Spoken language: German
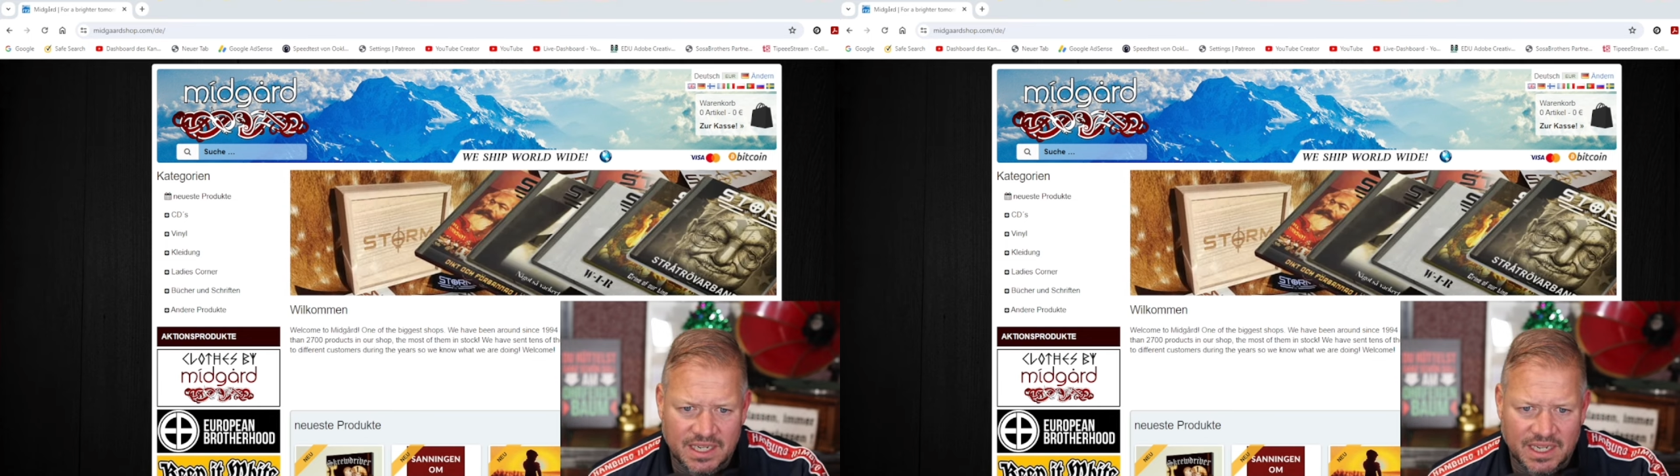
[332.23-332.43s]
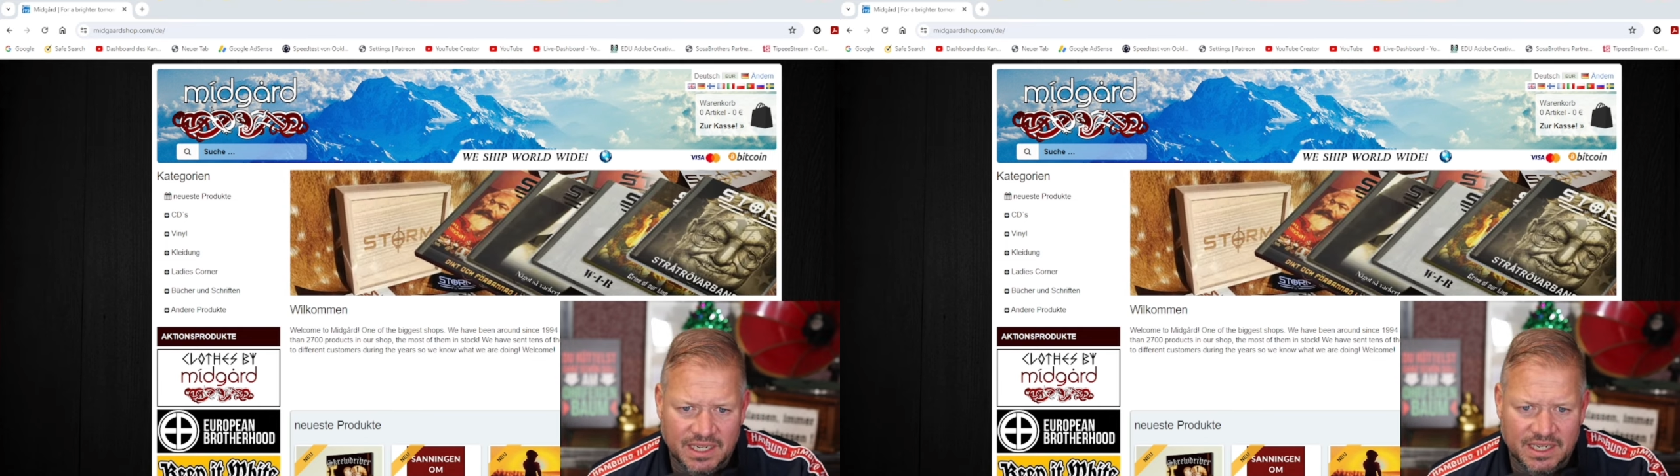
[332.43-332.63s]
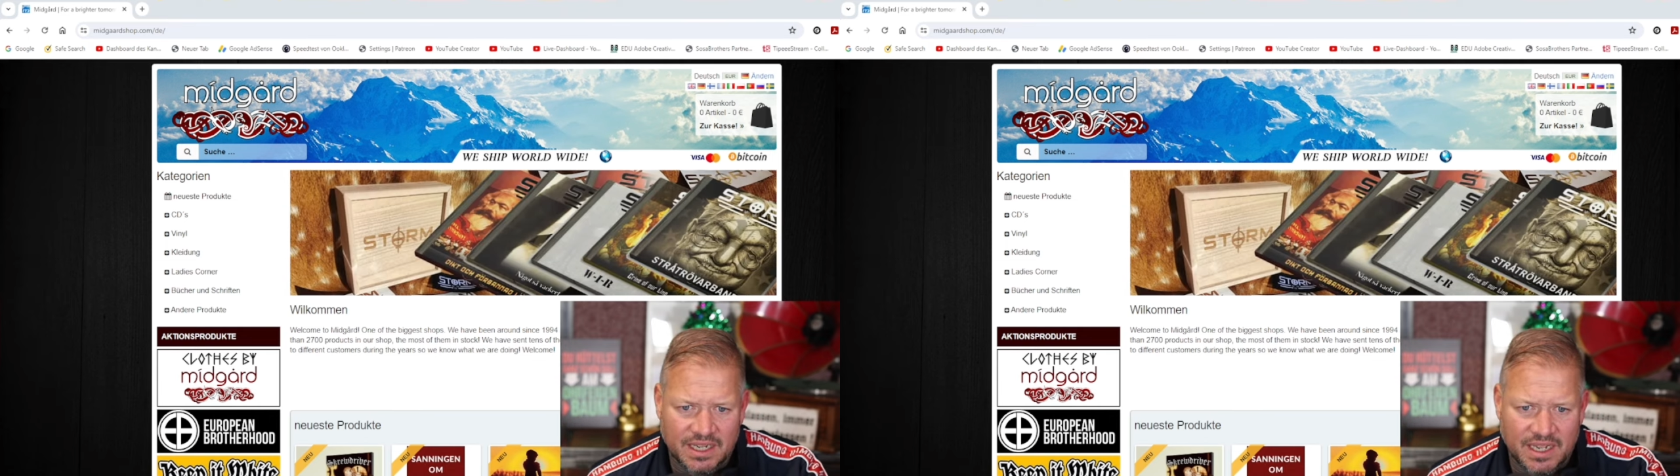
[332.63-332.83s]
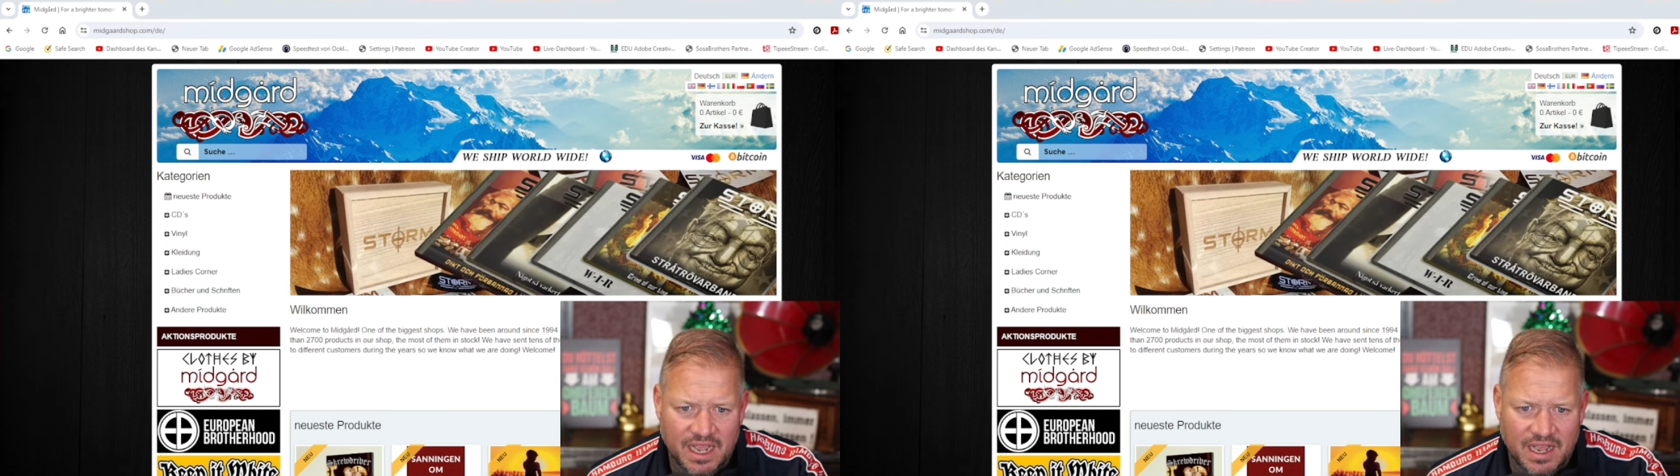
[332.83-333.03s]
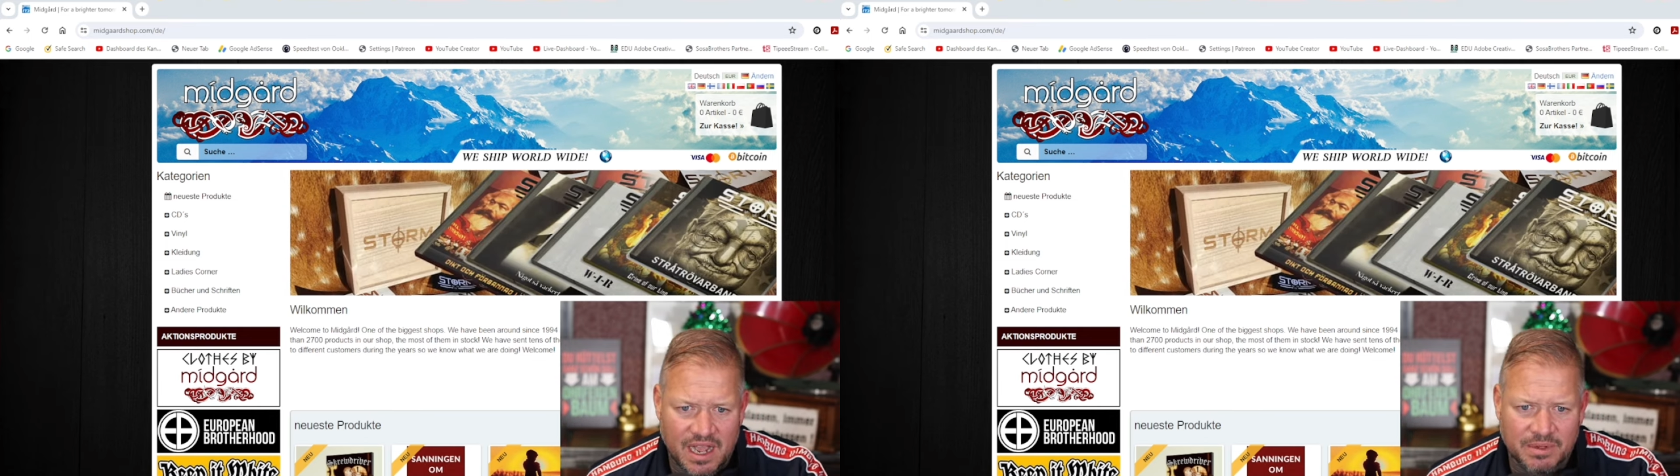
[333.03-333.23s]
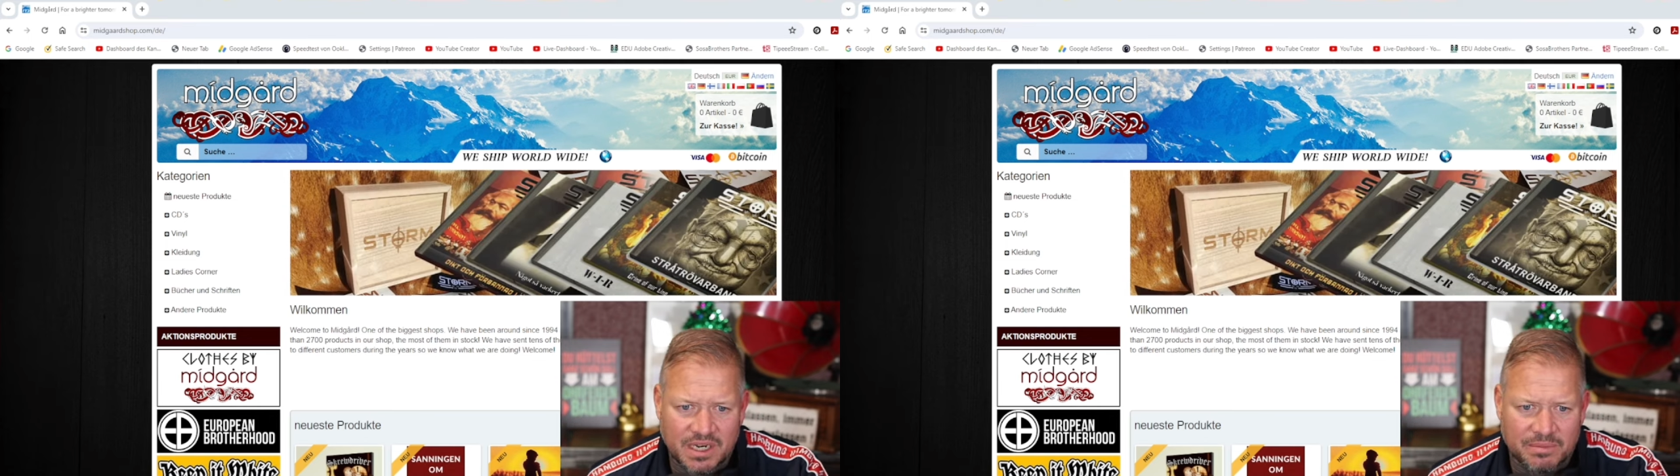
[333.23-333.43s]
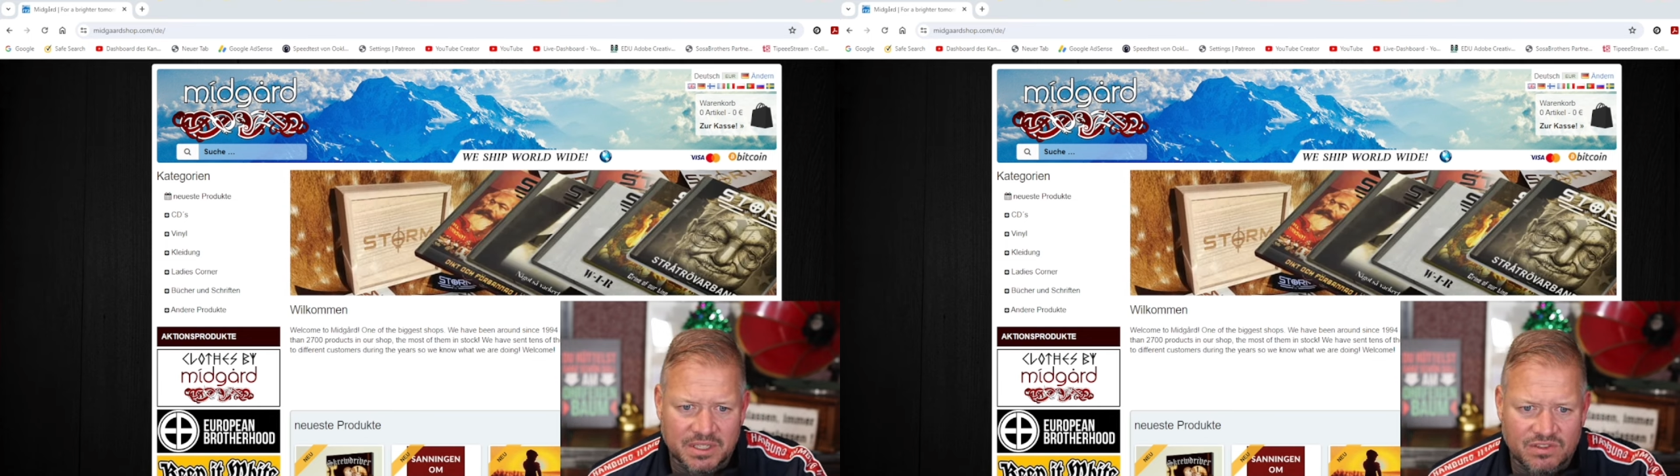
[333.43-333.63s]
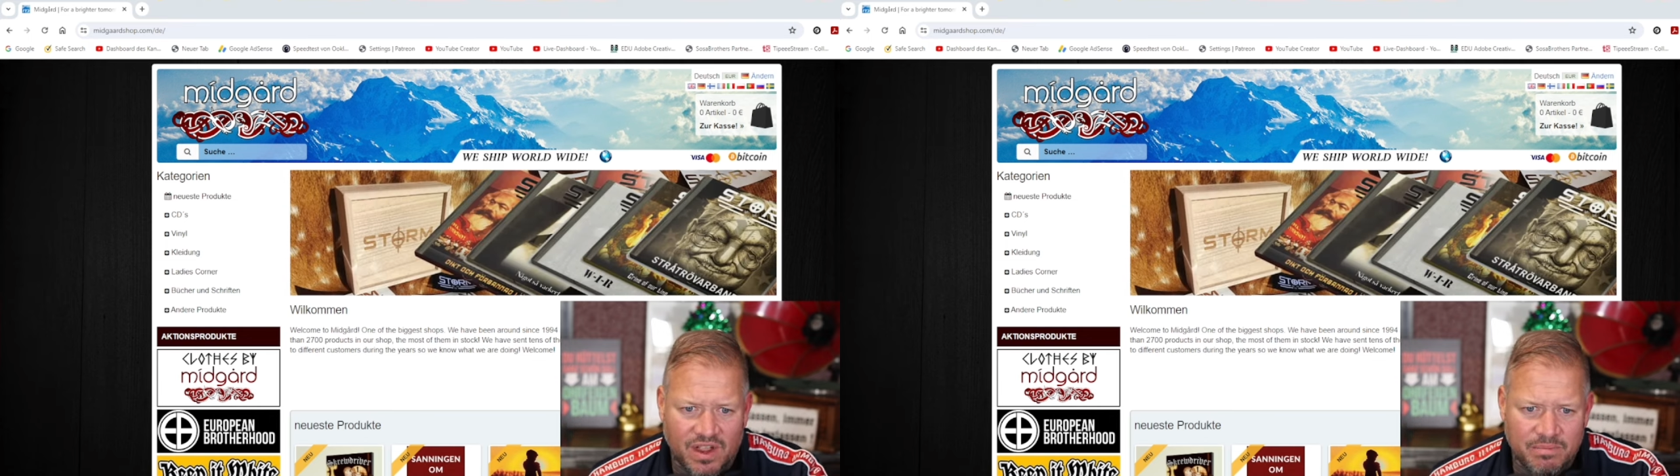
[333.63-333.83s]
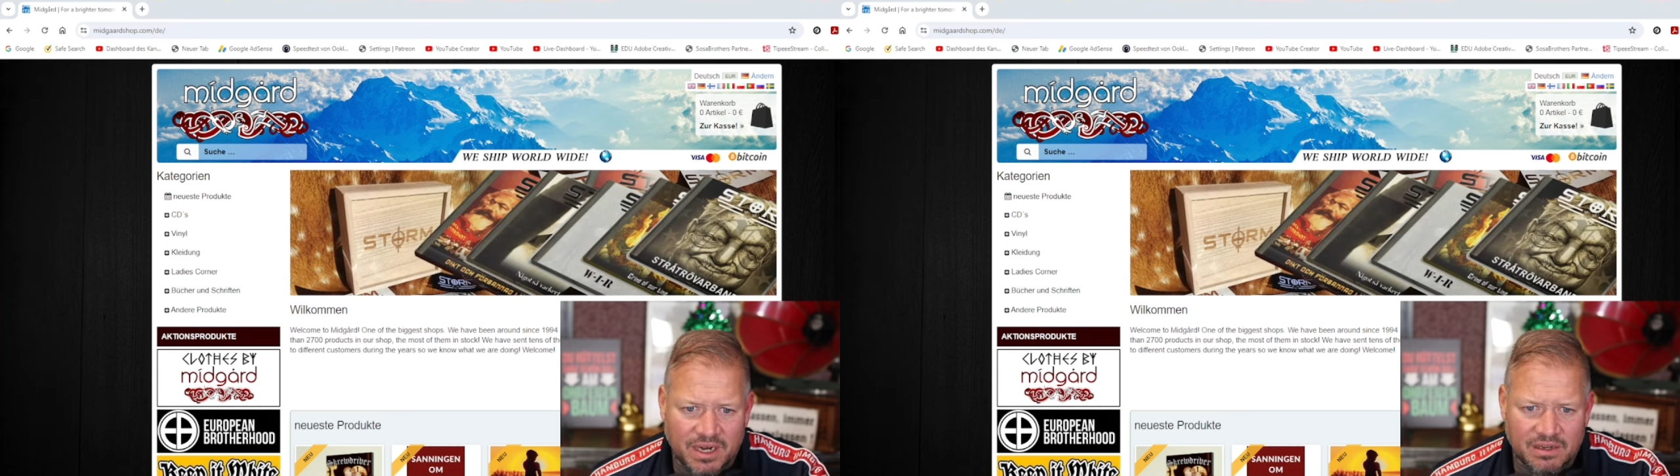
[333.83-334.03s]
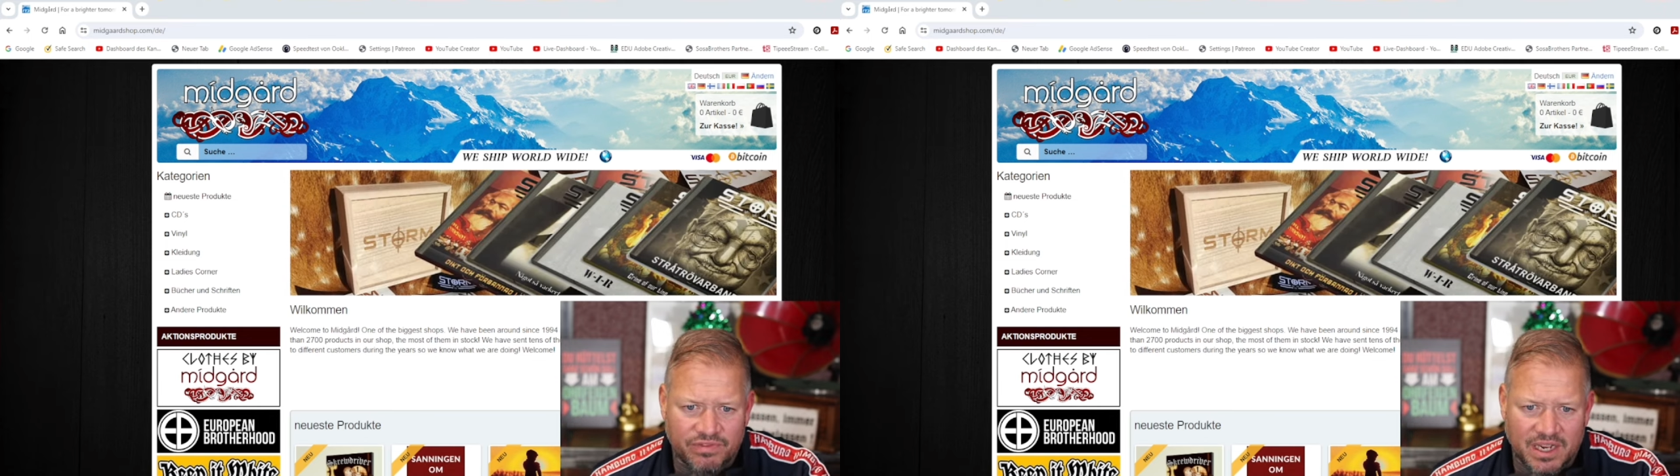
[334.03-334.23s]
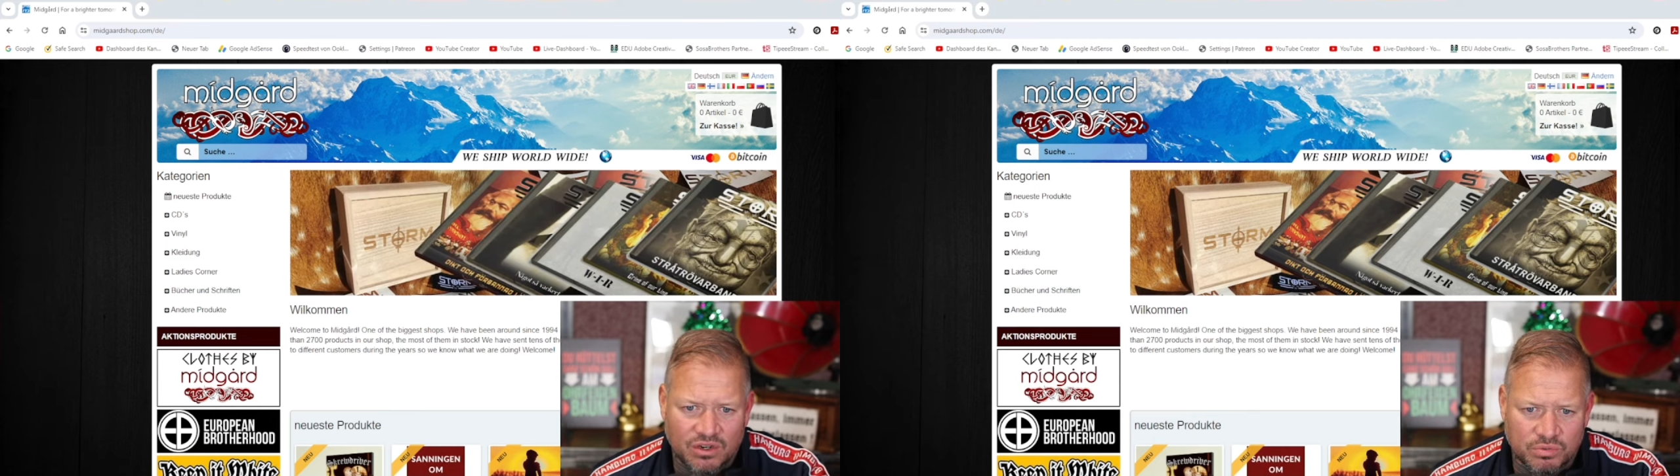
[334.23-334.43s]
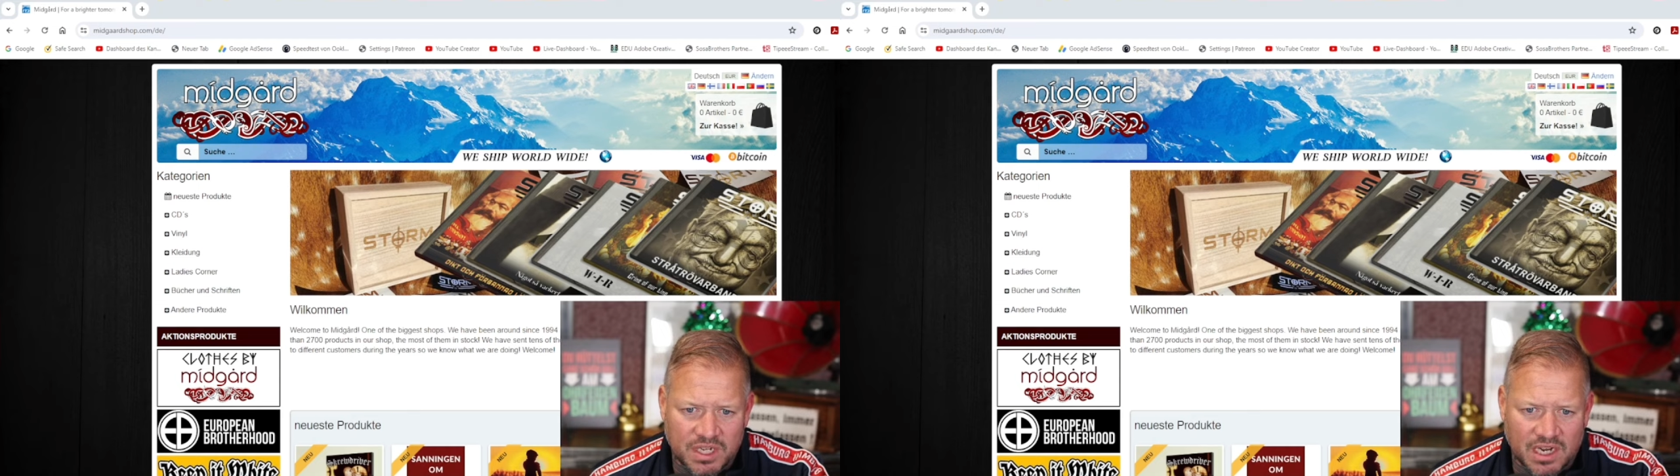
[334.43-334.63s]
Äh, er habe damals zwei Metal-Fanclubs